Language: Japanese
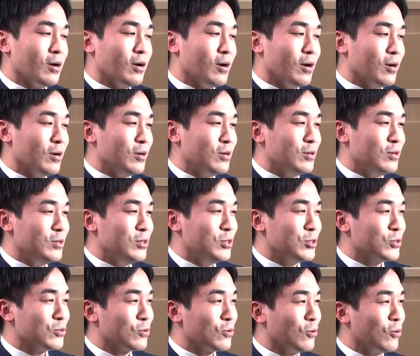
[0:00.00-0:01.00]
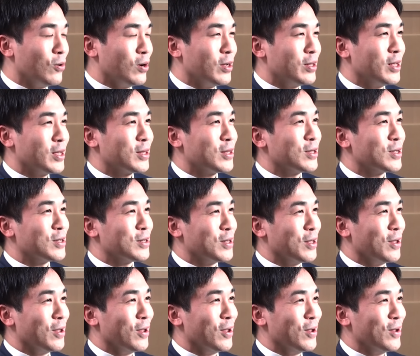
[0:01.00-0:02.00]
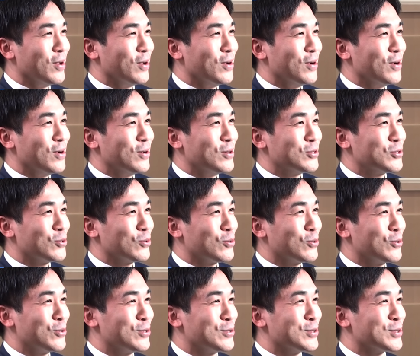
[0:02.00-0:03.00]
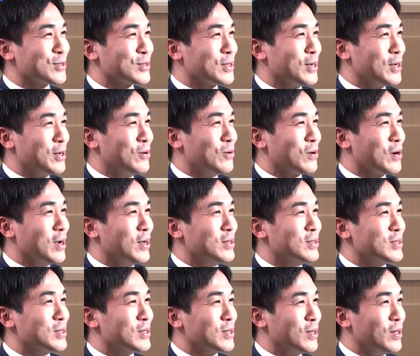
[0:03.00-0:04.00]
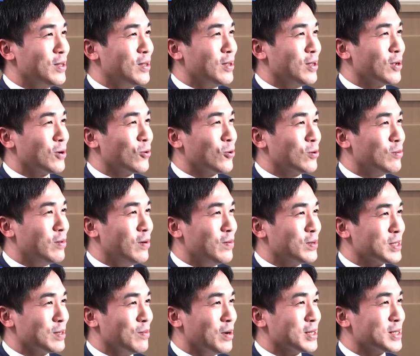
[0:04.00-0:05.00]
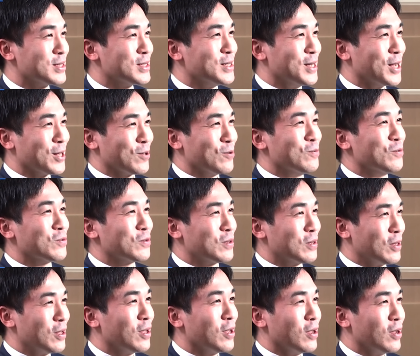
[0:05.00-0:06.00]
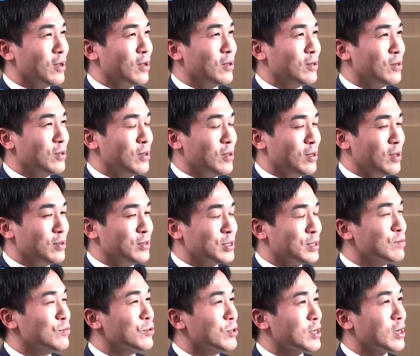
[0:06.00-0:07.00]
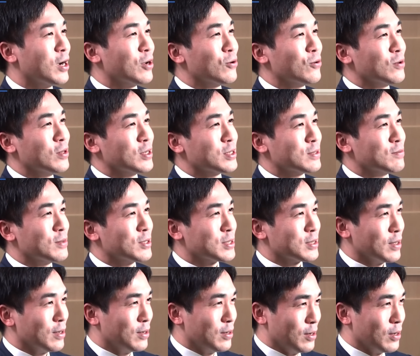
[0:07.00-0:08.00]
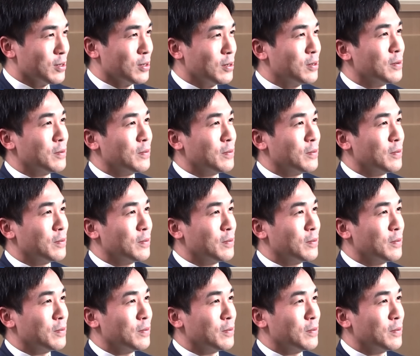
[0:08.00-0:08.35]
か20後半になってきてちょっとずつ疲れを感じてこのままじゃまずいなと思ってでジムに通いだしました。はい